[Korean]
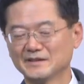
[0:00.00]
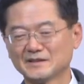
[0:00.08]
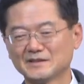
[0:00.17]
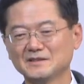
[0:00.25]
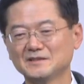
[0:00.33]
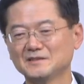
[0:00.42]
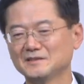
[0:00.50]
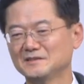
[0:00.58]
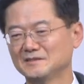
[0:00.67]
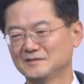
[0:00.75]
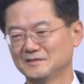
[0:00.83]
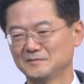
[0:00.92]

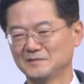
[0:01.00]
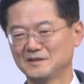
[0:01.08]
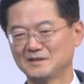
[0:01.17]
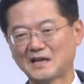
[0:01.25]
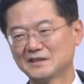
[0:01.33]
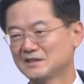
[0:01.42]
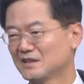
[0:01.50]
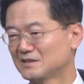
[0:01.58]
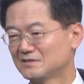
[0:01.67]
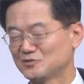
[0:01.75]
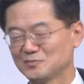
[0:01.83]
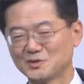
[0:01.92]
그
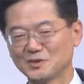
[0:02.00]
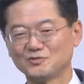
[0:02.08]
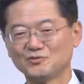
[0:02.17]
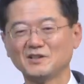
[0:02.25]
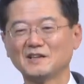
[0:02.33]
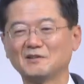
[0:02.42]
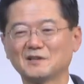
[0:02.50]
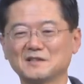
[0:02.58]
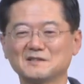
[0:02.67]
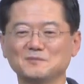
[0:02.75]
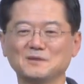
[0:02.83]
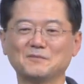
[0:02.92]
다니엘은 좀 더 뒤에
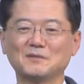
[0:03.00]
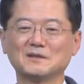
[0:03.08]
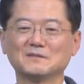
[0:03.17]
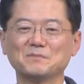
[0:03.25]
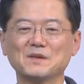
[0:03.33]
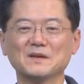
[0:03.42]
나오겠습니다만은